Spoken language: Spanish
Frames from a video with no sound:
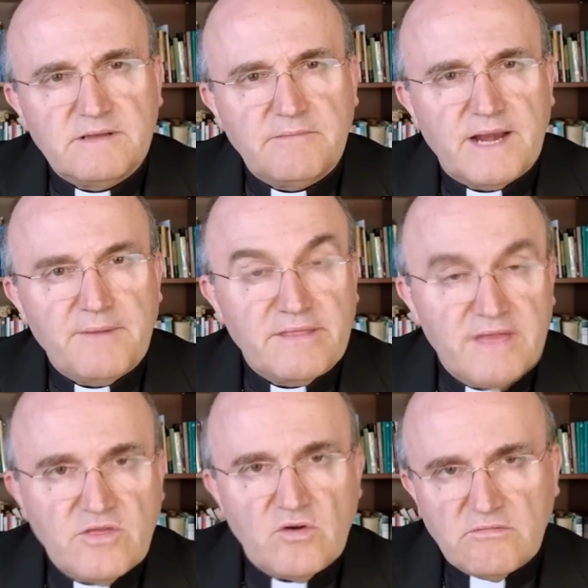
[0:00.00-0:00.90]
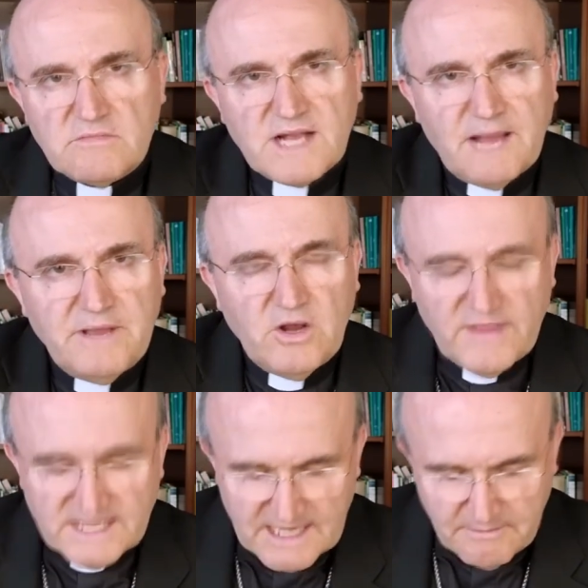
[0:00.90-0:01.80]
embravecido,
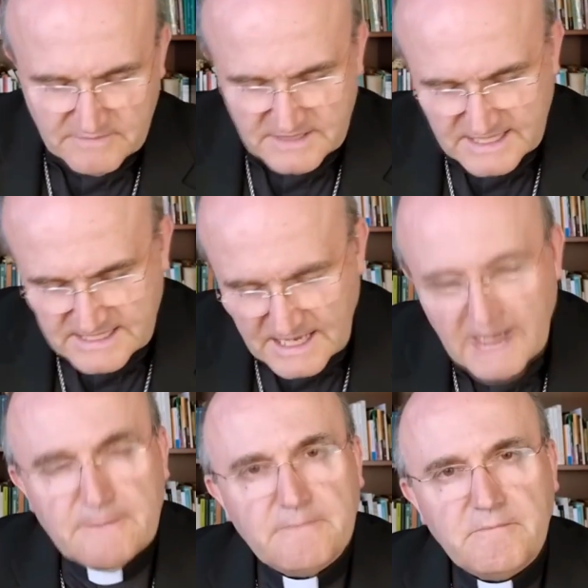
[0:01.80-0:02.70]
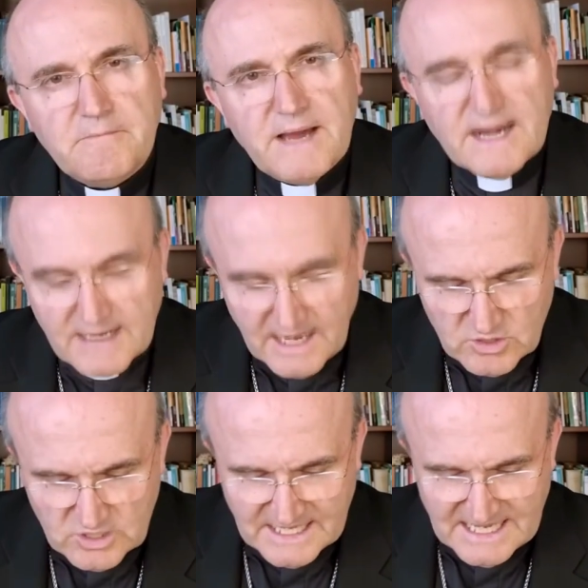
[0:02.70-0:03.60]
camino de esa, barca,
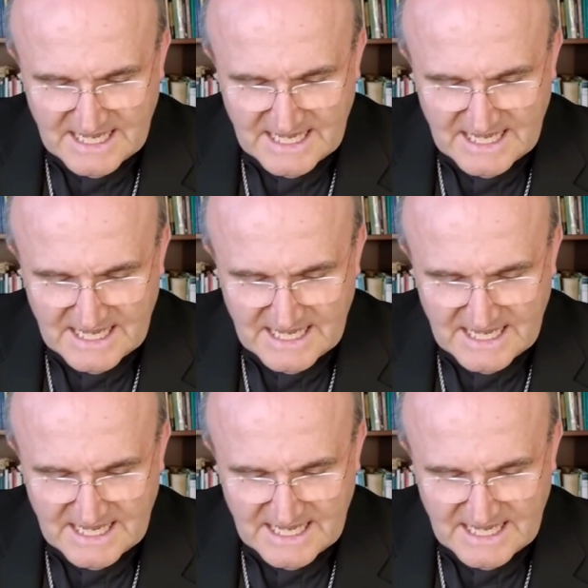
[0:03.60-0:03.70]
¿no?